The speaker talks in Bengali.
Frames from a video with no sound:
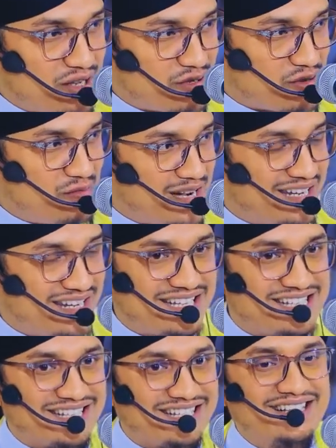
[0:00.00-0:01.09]
জন্য বাকি
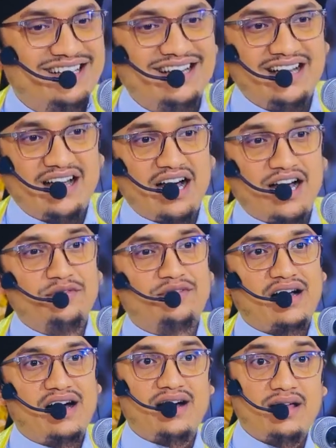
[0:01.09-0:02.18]
রেখেছি আমতা
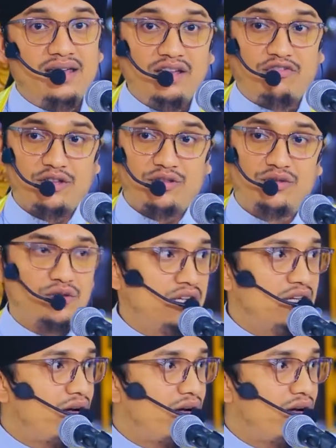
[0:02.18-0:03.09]
আখিফিদ দুনিয়া